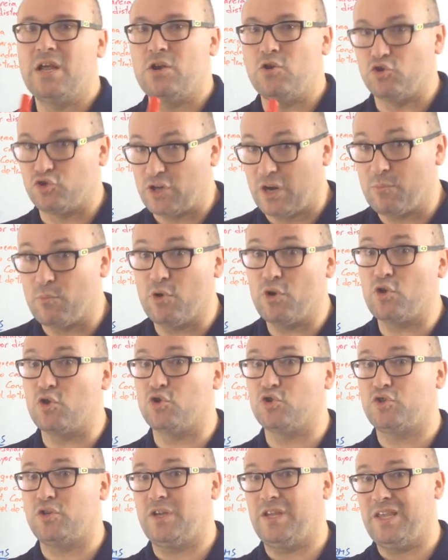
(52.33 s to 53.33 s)
los
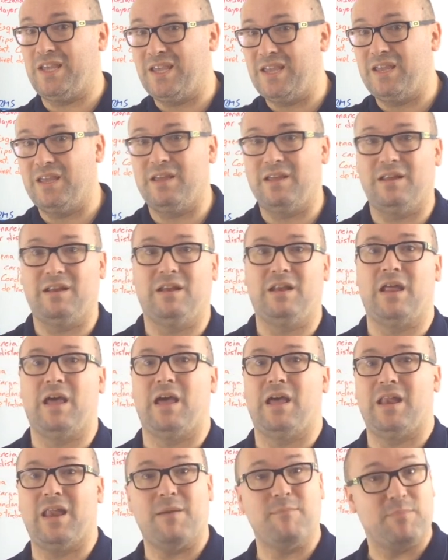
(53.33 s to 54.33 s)
armónicos y
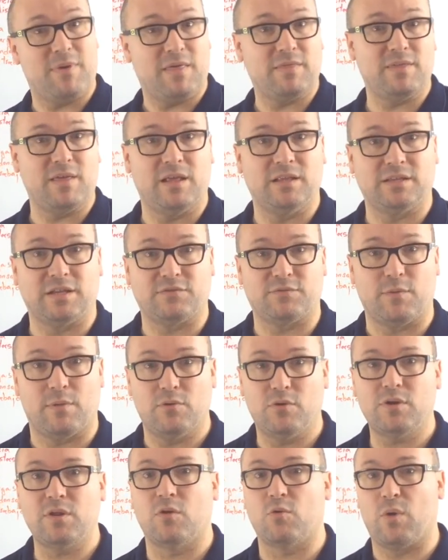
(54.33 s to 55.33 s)
la, la impedancia del transformador,